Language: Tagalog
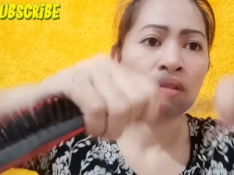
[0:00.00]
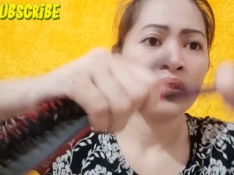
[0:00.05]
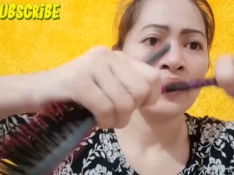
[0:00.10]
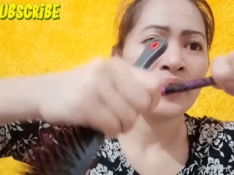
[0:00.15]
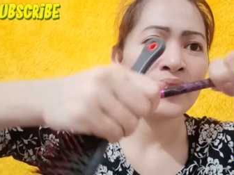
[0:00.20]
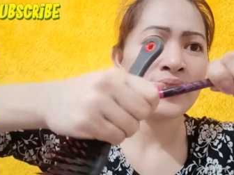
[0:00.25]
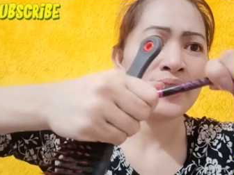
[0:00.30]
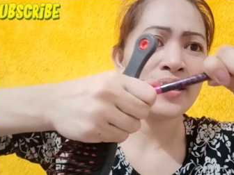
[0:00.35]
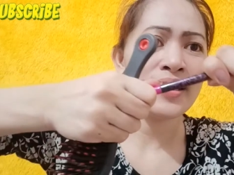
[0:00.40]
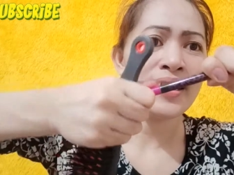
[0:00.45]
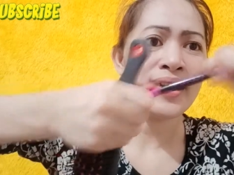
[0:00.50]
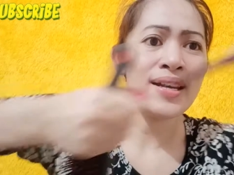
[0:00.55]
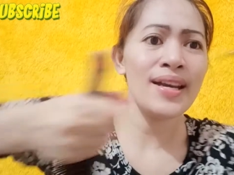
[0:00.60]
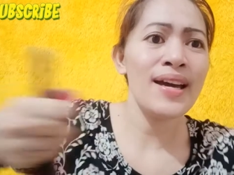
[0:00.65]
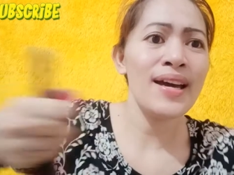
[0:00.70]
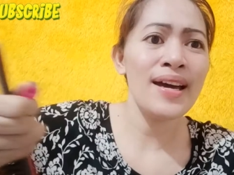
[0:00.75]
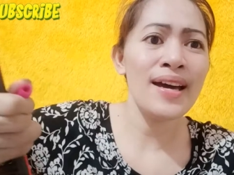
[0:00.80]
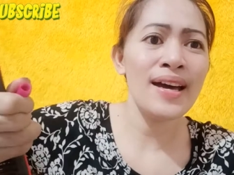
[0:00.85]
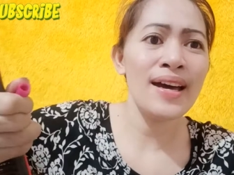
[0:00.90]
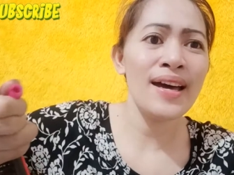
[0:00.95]

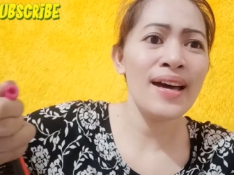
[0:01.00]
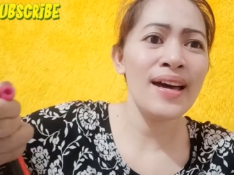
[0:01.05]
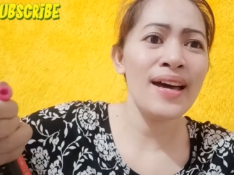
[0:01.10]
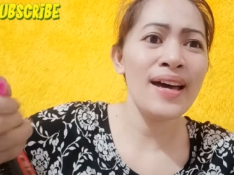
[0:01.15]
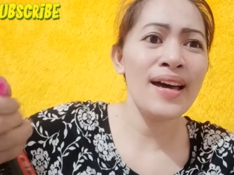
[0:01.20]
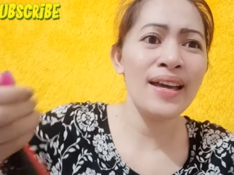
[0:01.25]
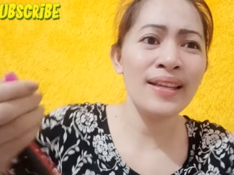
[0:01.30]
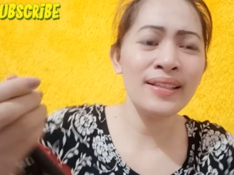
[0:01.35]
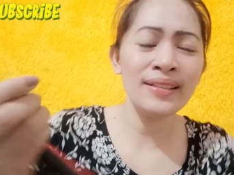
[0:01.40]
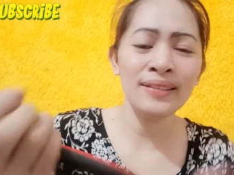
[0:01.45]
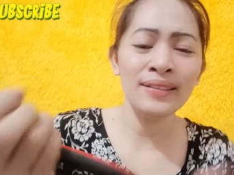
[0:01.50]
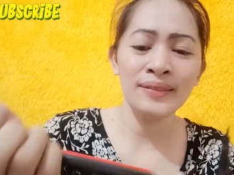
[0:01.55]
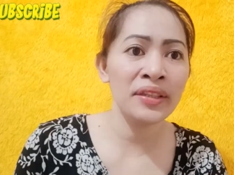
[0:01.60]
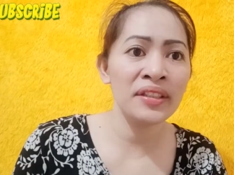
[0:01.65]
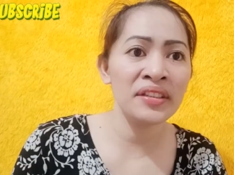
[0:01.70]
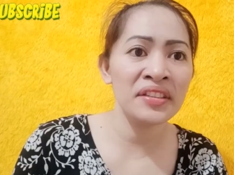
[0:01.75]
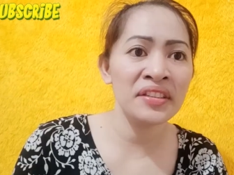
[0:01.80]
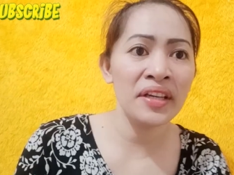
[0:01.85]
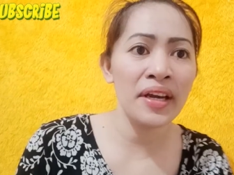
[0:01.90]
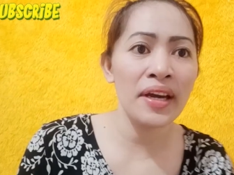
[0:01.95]
Charan!
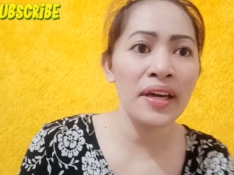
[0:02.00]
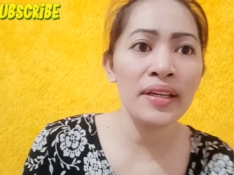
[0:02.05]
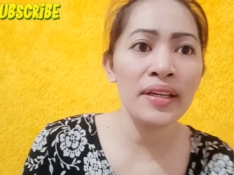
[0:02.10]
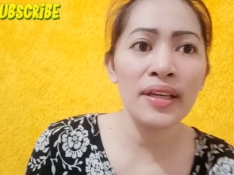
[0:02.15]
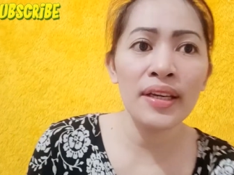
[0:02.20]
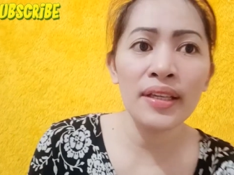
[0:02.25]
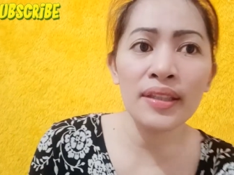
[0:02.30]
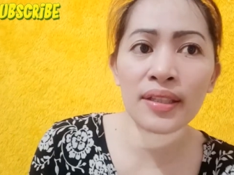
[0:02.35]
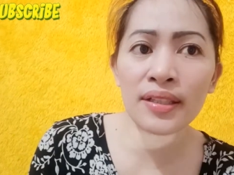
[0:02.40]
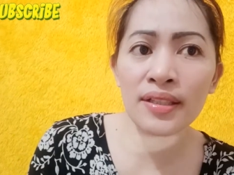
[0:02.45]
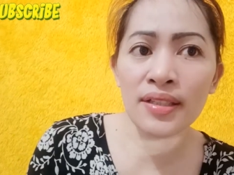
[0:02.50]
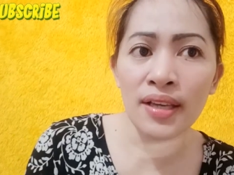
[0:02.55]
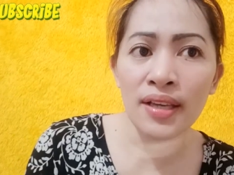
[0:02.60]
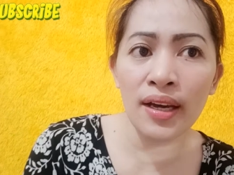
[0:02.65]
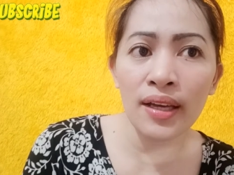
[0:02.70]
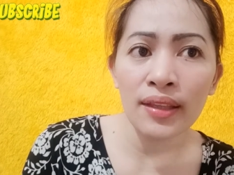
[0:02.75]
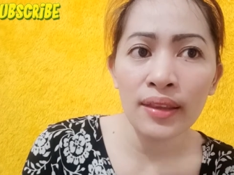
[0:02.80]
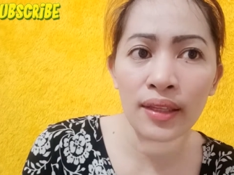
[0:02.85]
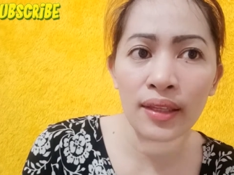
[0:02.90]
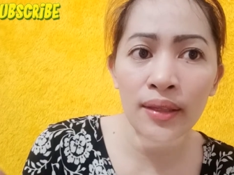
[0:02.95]
try natin
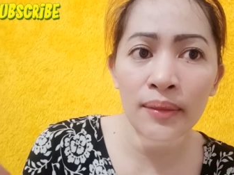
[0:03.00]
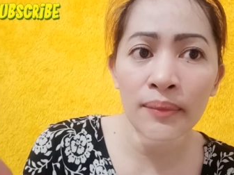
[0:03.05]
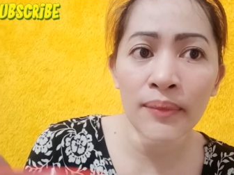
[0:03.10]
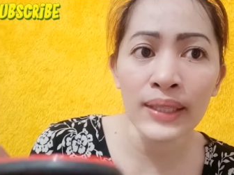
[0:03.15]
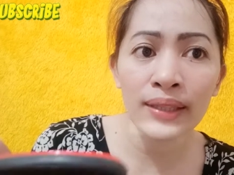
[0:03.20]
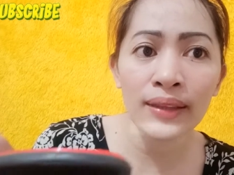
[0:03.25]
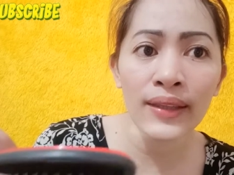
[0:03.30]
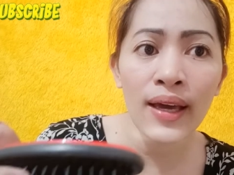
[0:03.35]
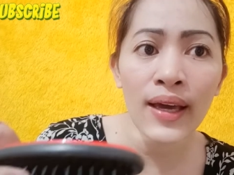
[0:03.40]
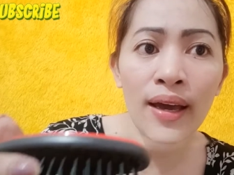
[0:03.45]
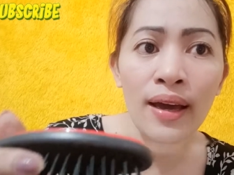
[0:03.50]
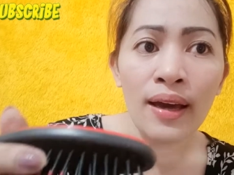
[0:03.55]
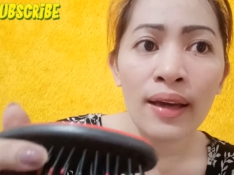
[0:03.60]
sa ating mata.